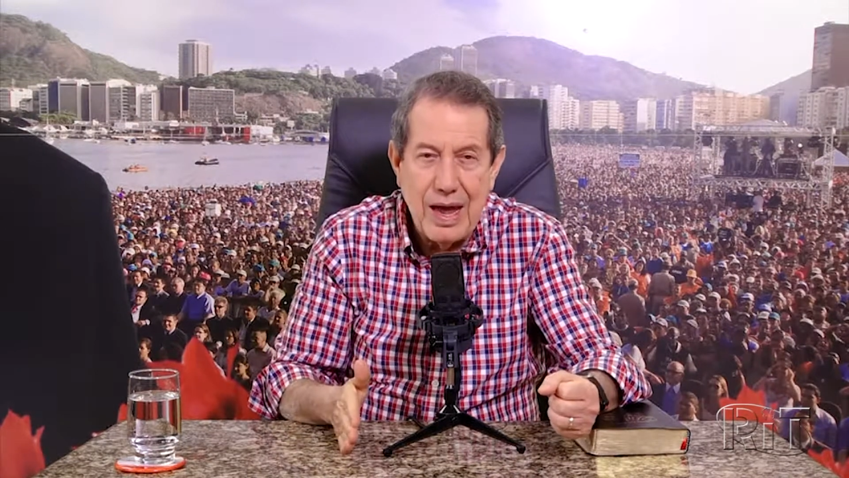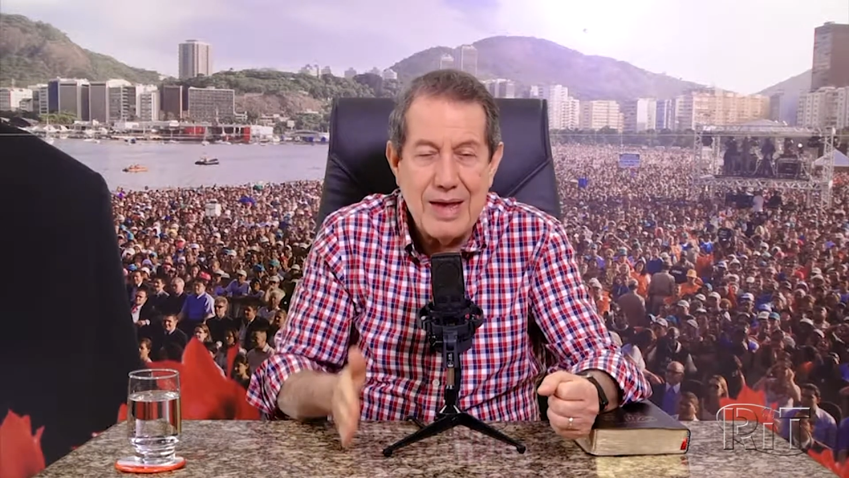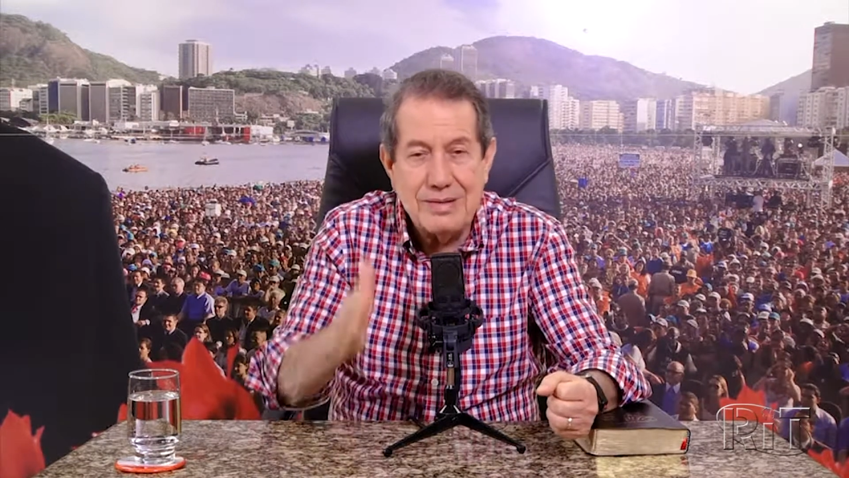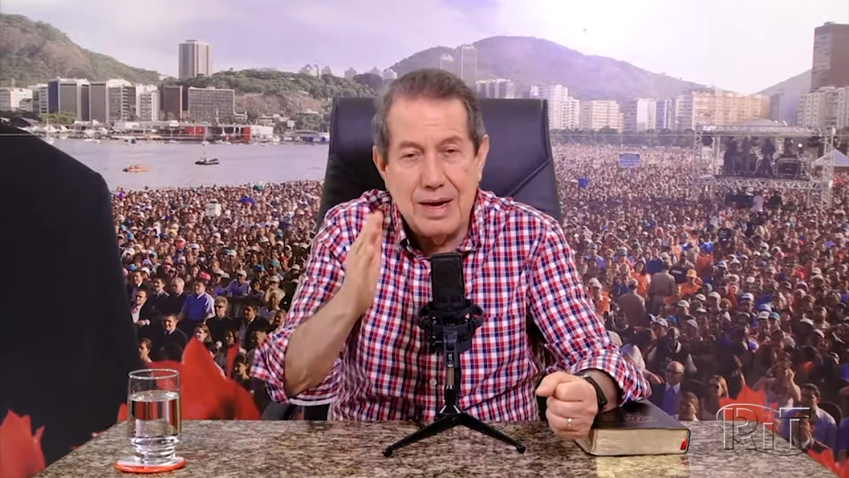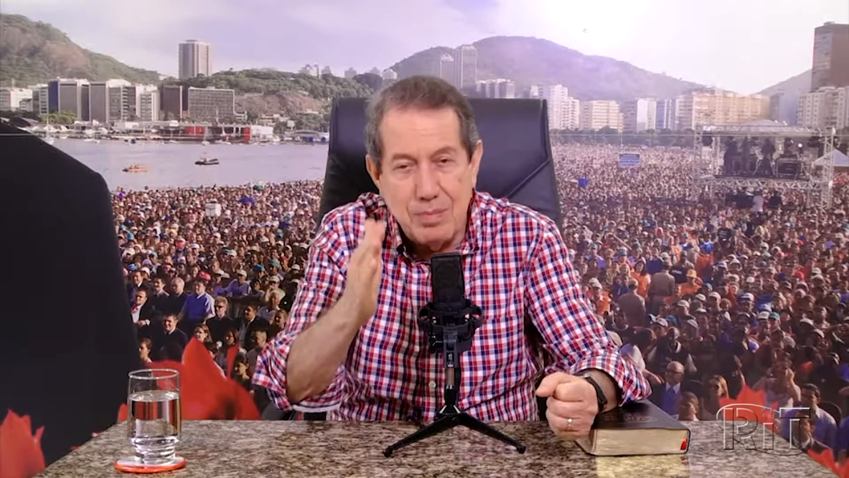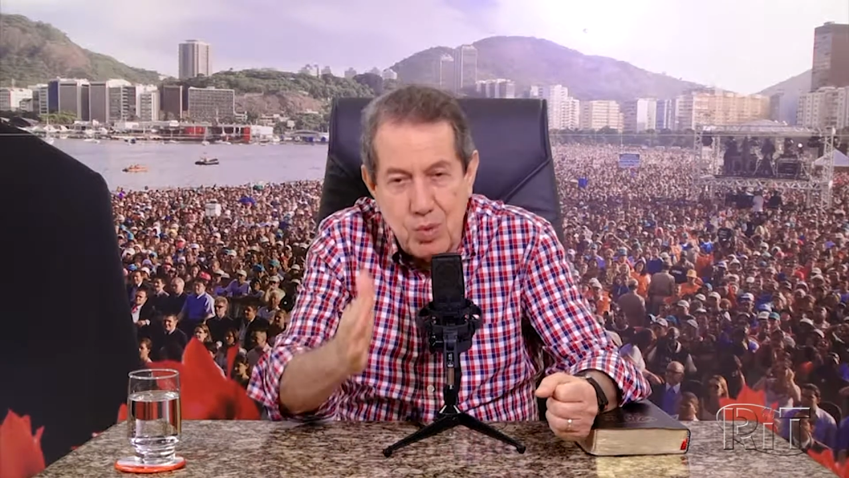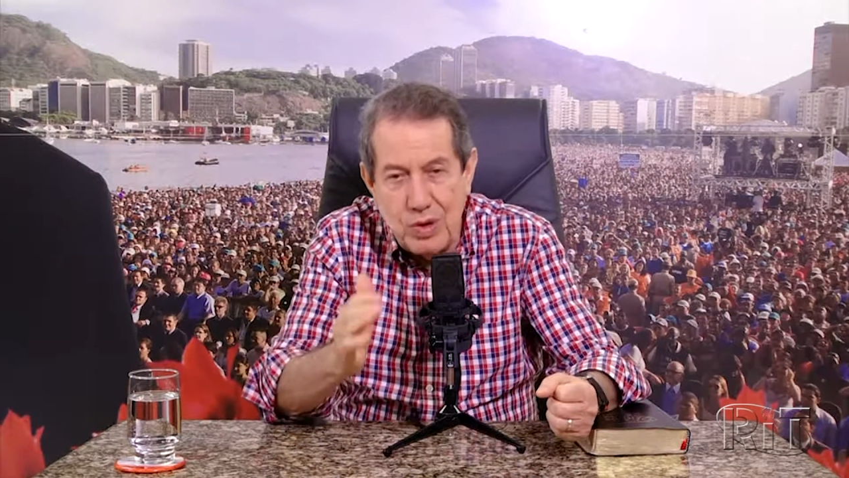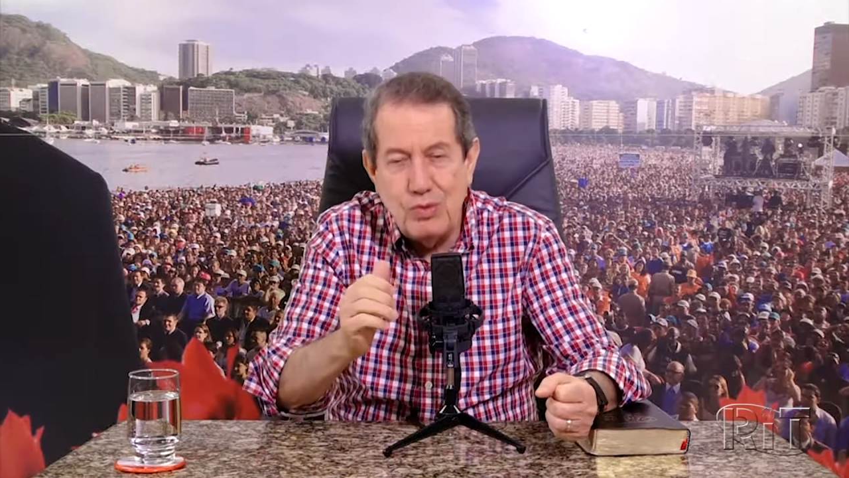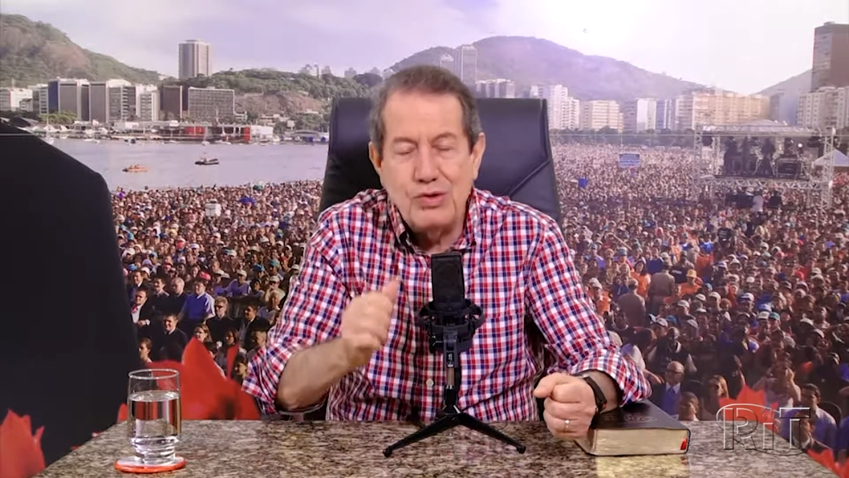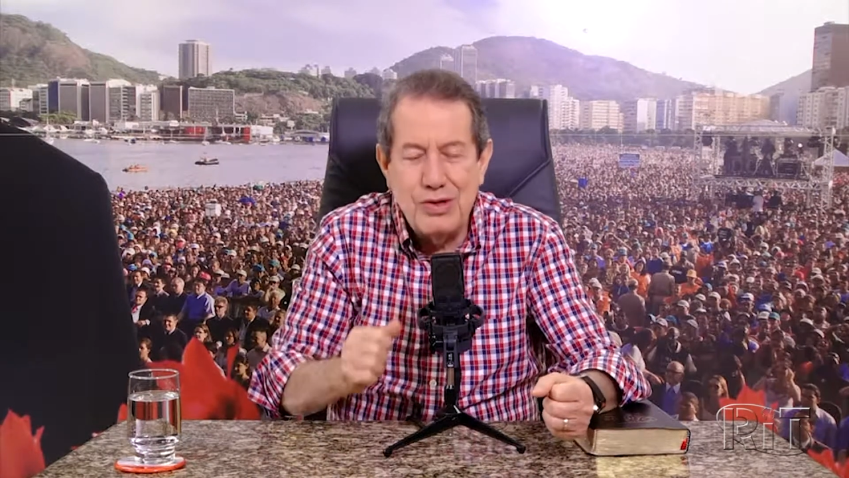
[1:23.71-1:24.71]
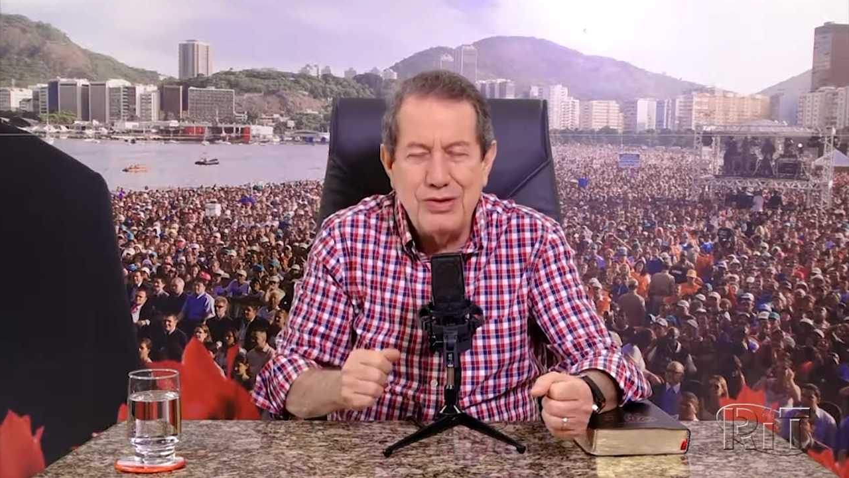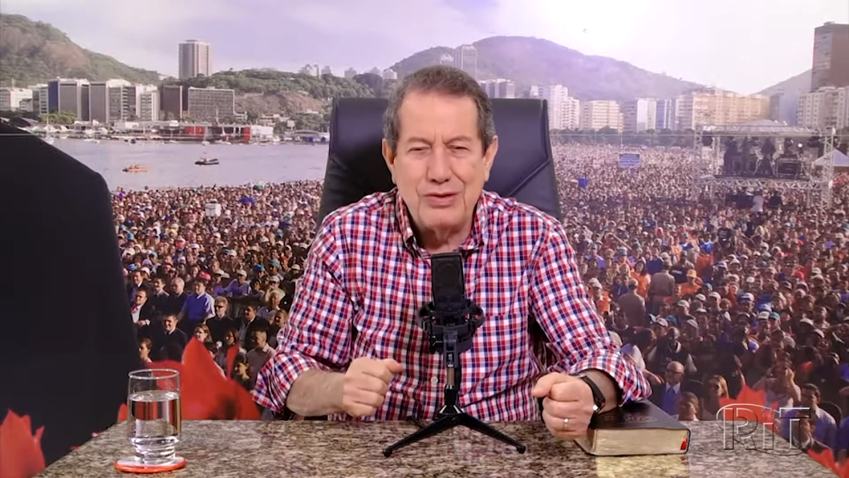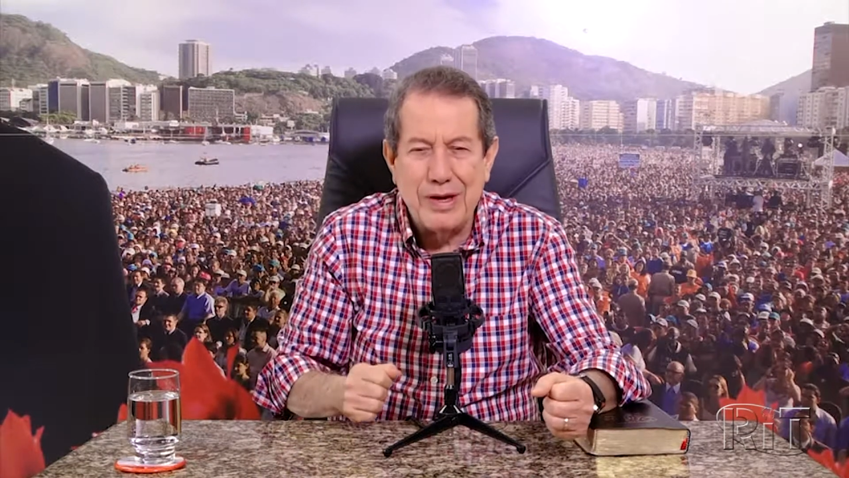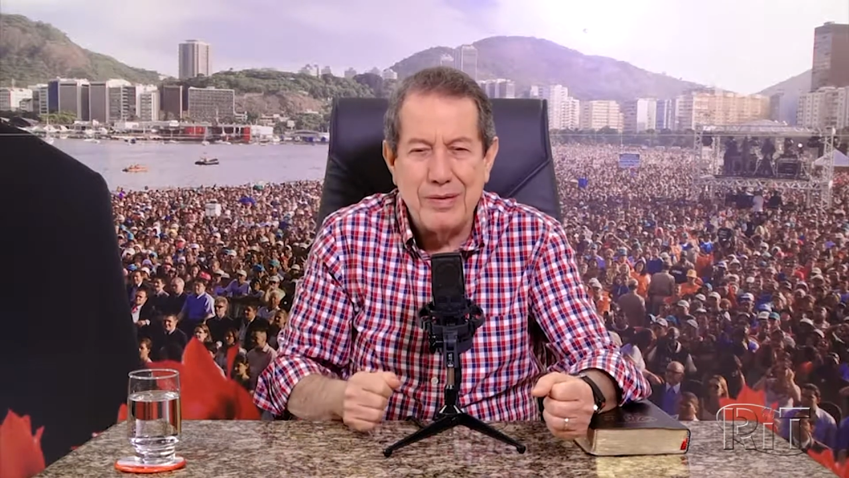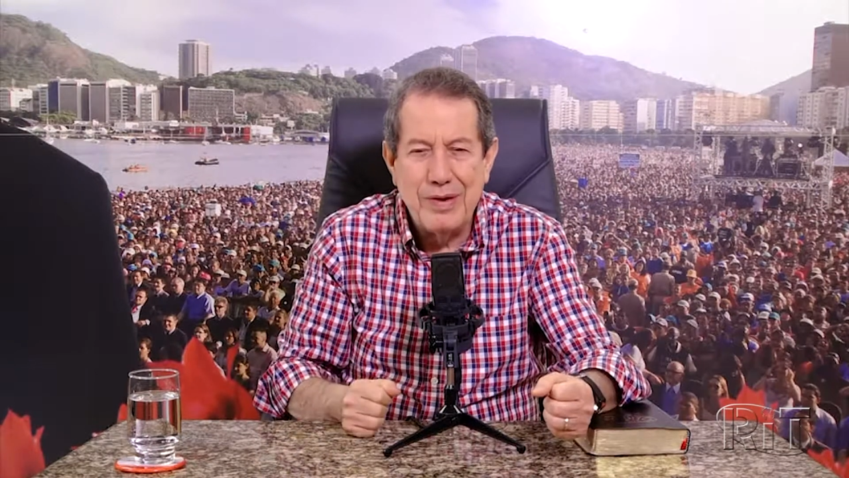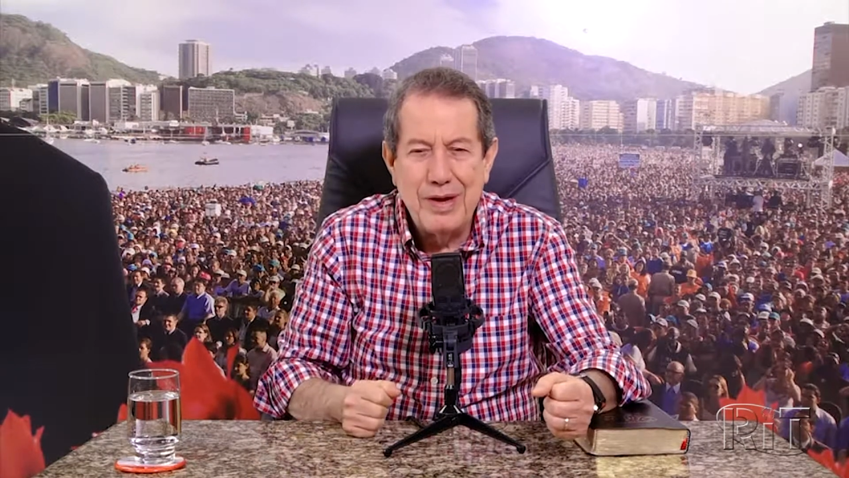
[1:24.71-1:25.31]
Essa é a boa notícia.